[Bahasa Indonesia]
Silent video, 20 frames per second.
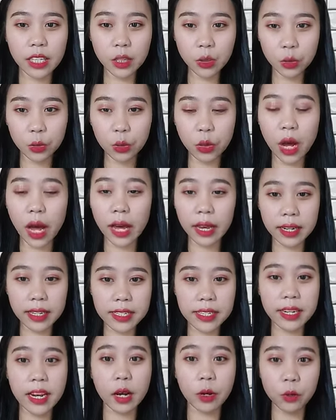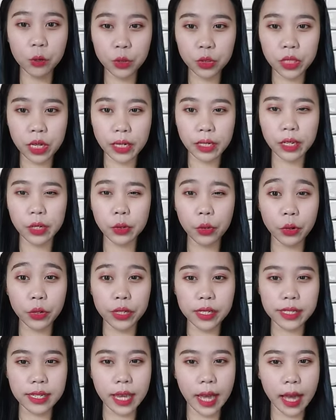itu hari sedang hujan dan
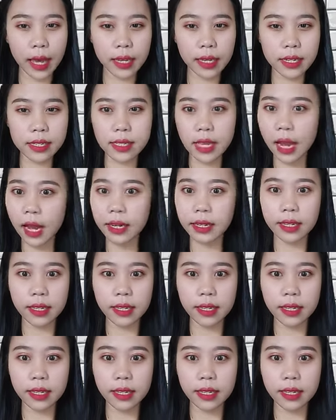kondisi air sangat